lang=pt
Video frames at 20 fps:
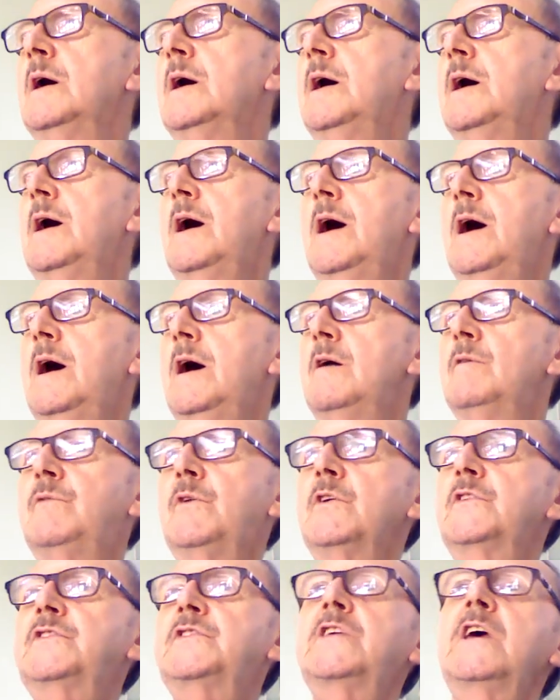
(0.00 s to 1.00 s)
é,
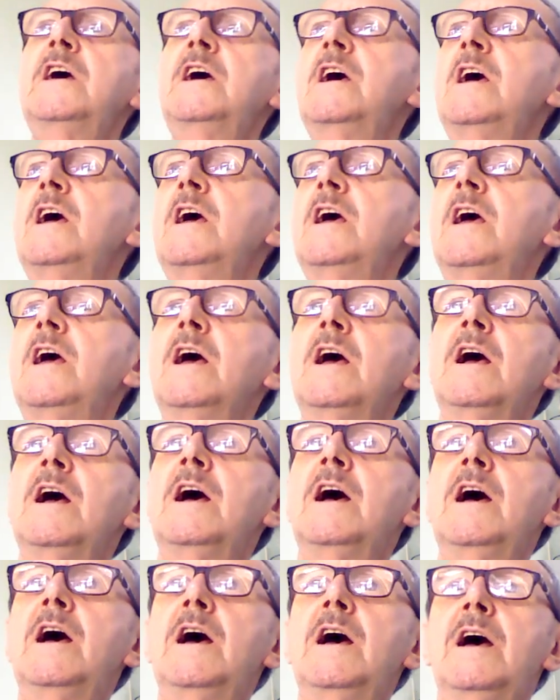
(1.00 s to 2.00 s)
você
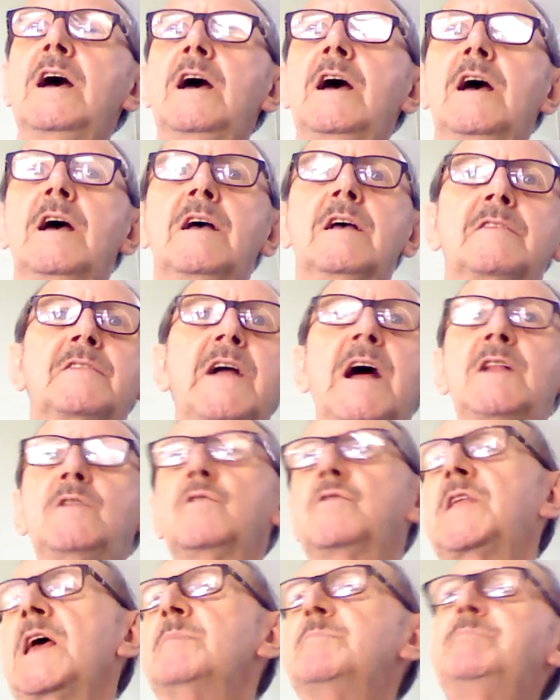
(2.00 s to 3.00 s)
é, está no
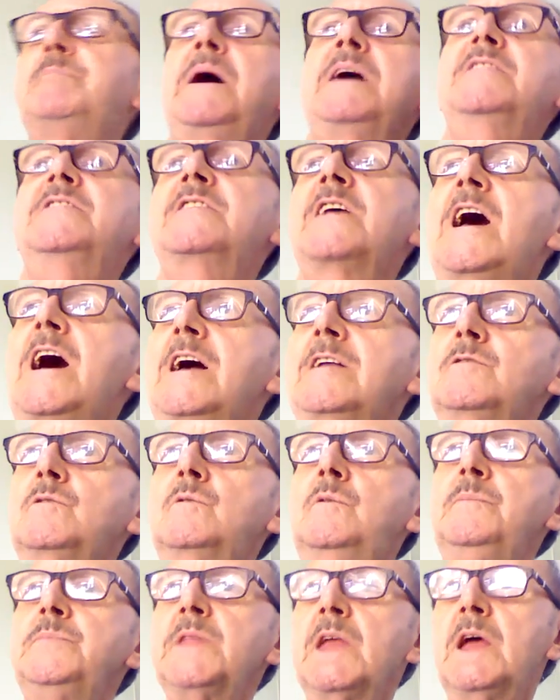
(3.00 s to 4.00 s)
tempo passado.
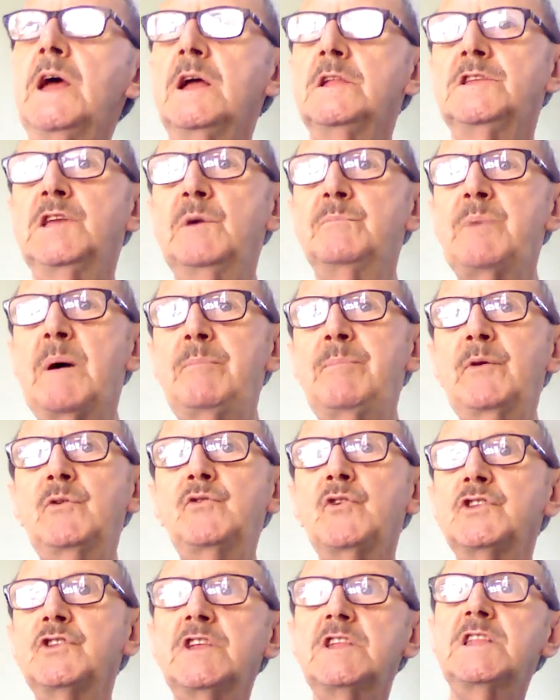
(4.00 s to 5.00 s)
Tipo, a
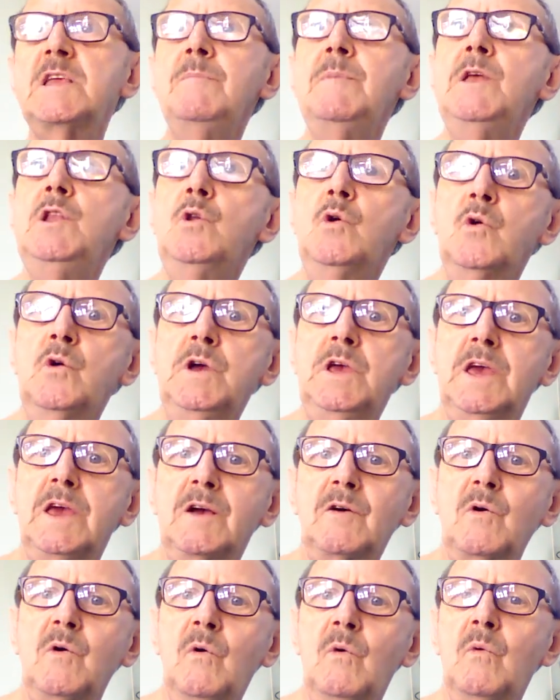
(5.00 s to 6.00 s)
pessoa te diminui
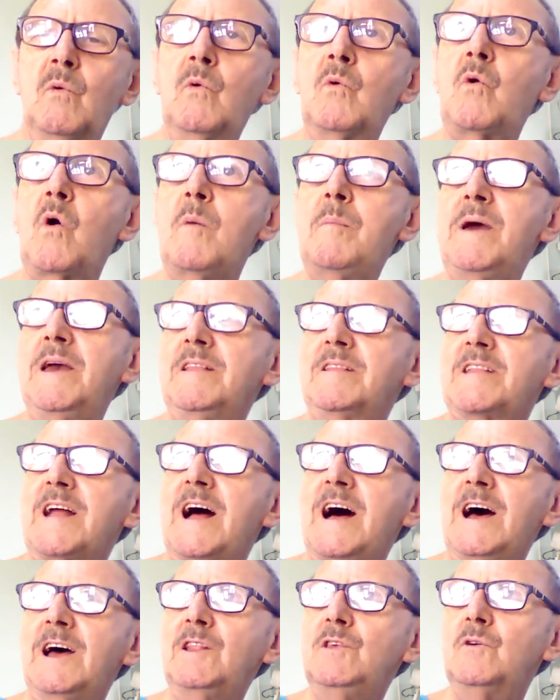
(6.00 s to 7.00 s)
com um
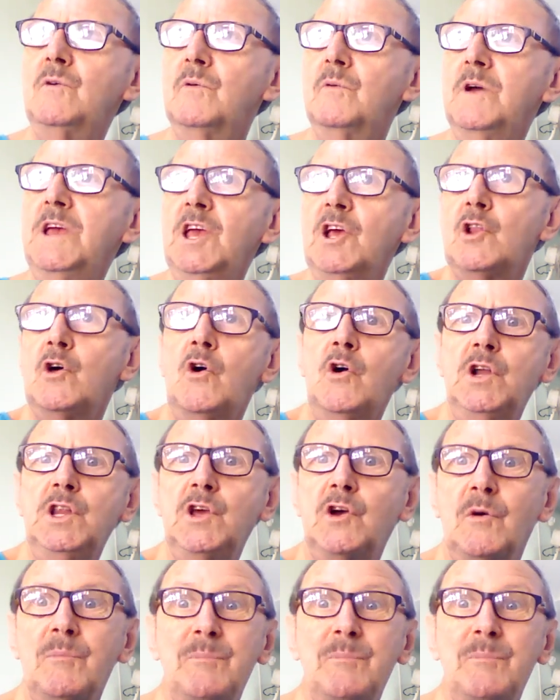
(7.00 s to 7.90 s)
comentário irônico,